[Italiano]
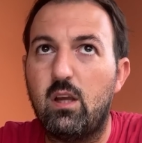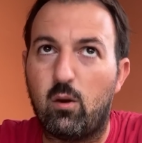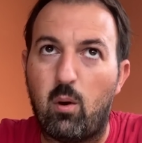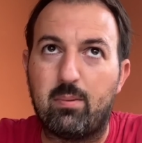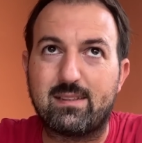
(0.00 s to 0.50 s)
e
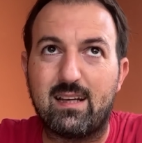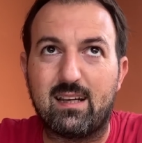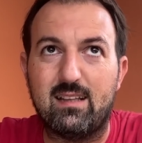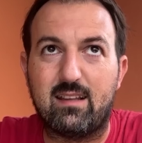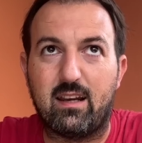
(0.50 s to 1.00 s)
poi passa
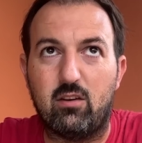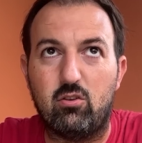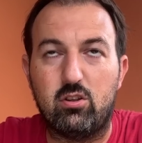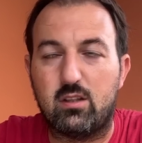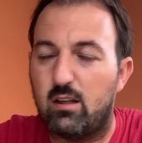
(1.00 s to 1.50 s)
anche il treno
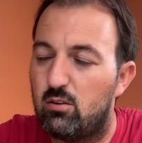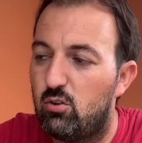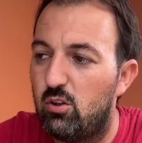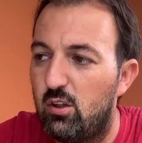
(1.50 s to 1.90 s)
ogni tanto.